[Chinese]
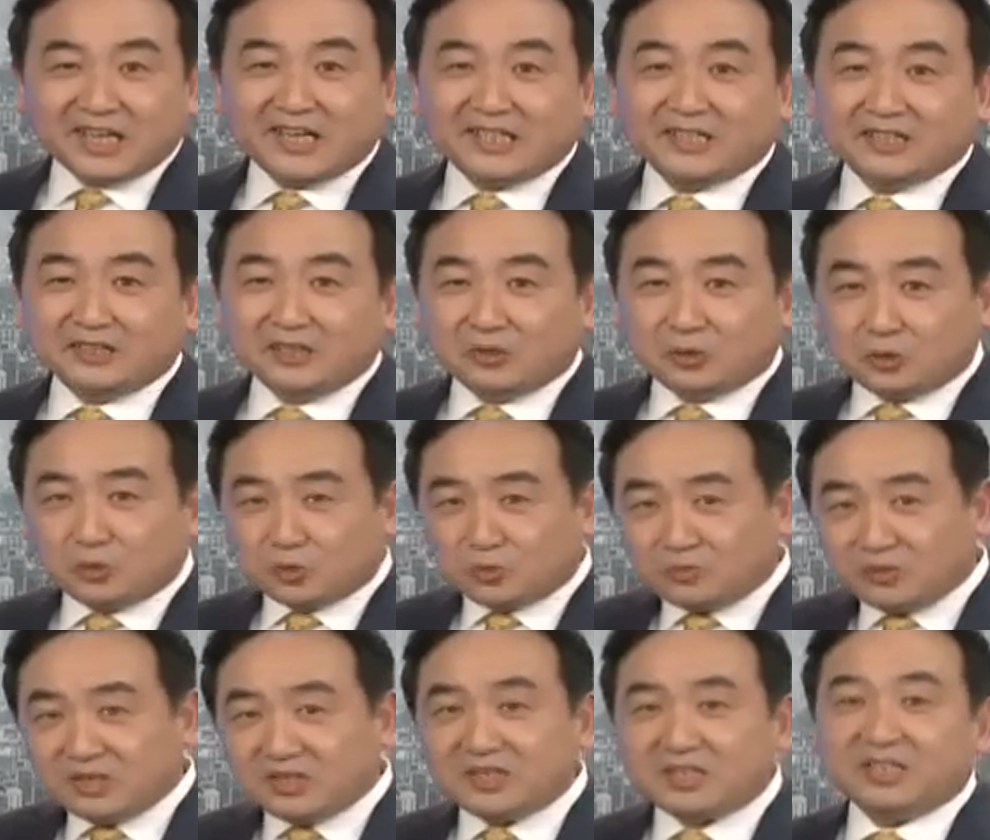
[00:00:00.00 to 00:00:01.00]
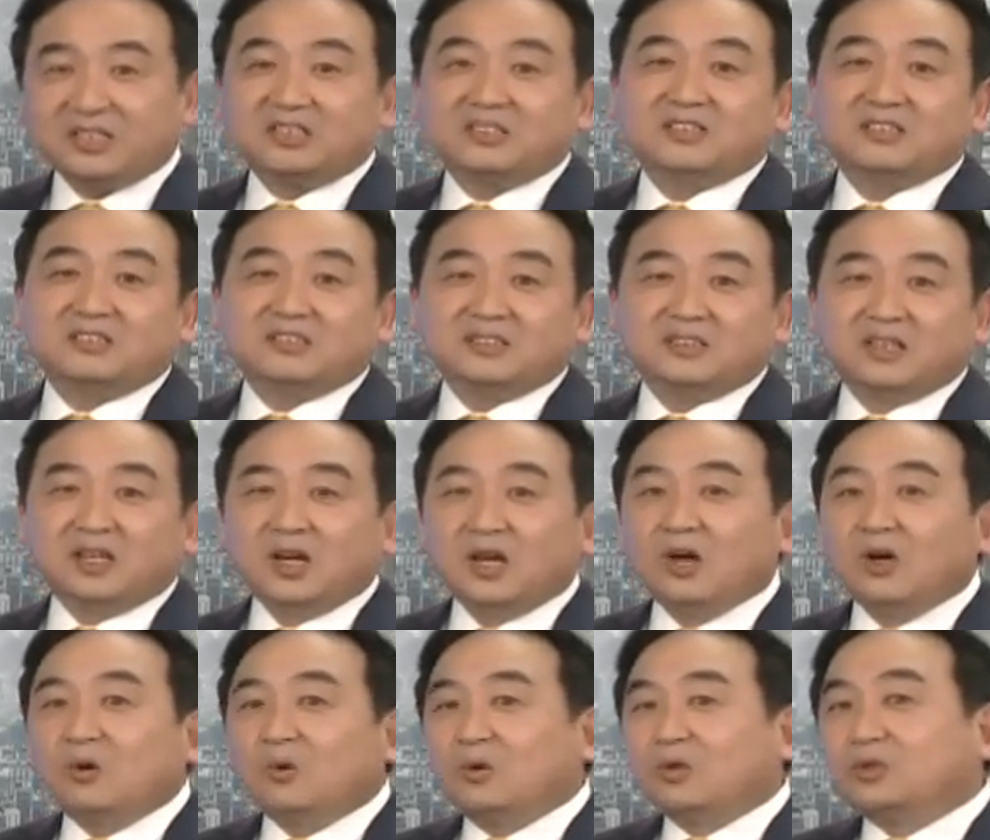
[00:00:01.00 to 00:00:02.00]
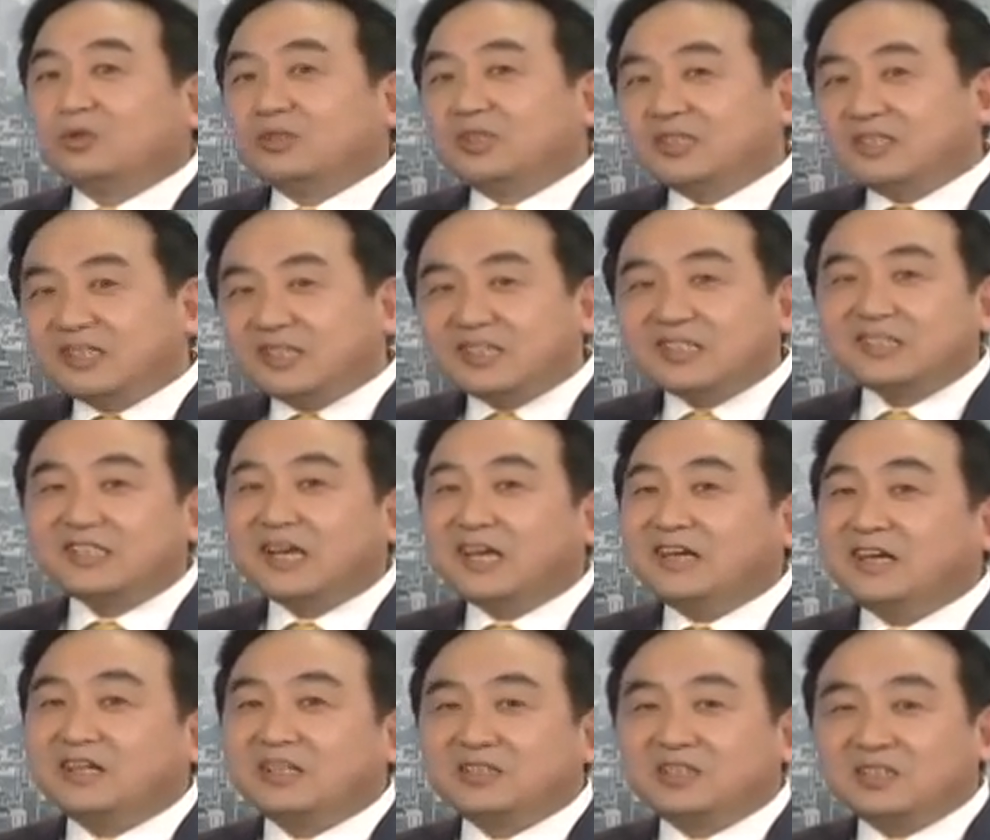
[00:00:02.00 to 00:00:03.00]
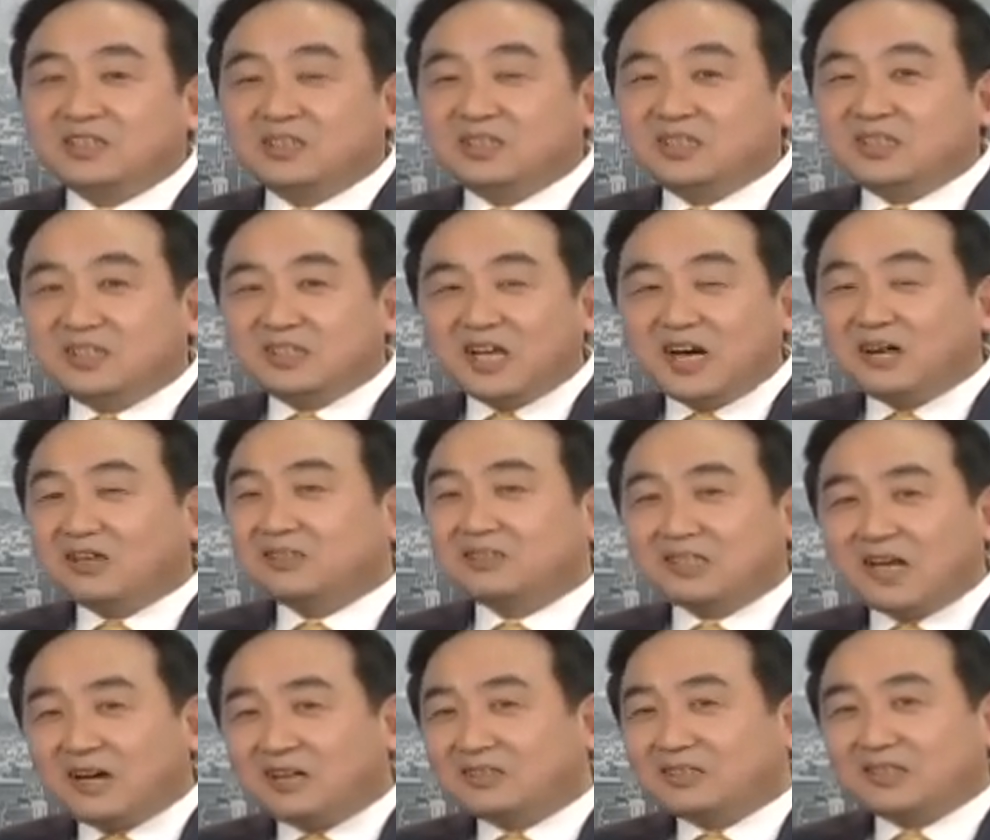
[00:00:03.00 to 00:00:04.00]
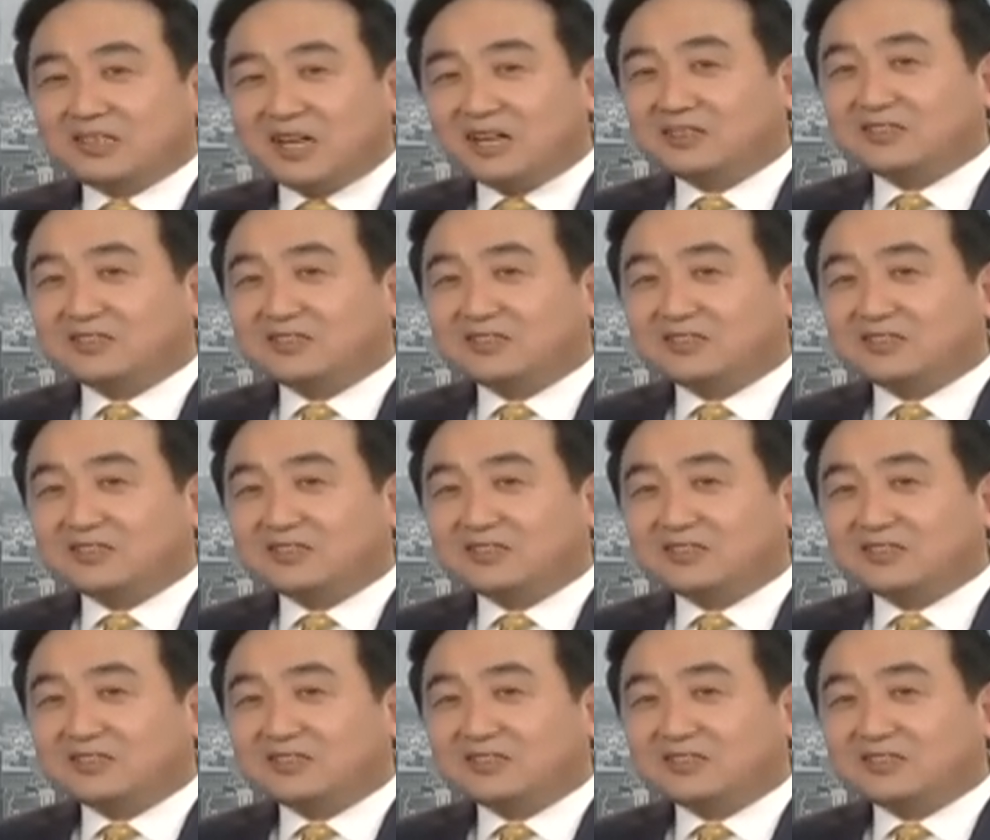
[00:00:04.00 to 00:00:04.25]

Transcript: 电影有中文解释。我觉得这个电影是相当